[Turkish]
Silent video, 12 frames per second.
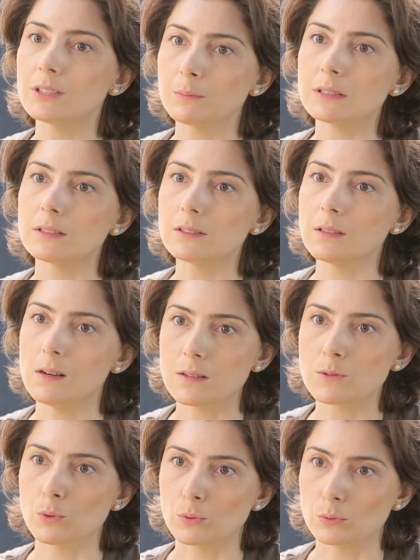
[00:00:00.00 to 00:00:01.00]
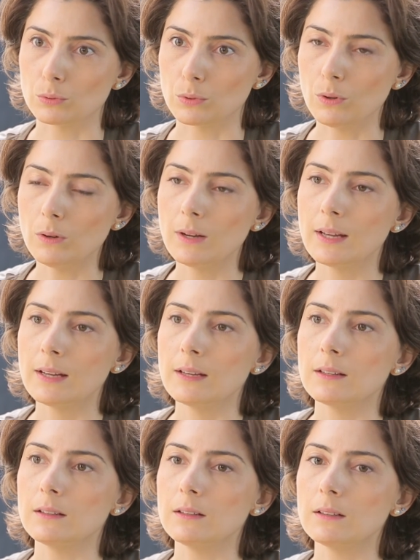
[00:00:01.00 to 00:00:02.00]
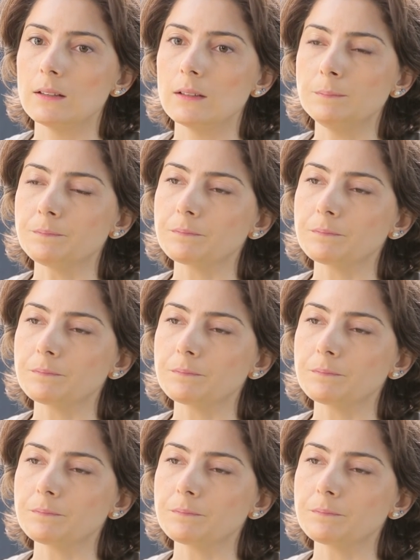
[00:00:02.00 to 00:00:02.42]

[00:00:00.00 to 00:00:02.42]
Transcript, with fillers: etmeleri daha zor oluyor. E,